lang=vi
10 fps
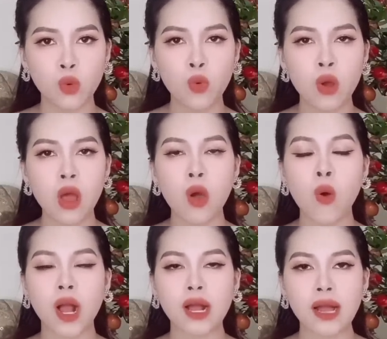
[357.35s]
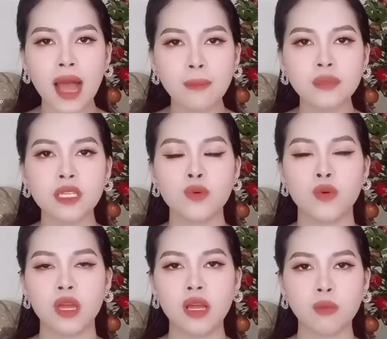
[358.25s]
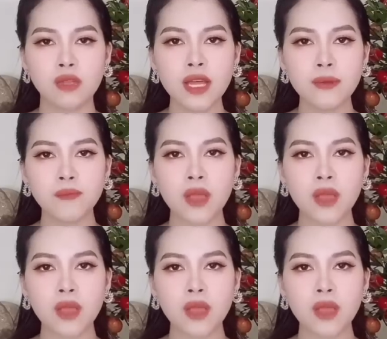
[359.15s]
thụ hoặc cam chịu khi không thích.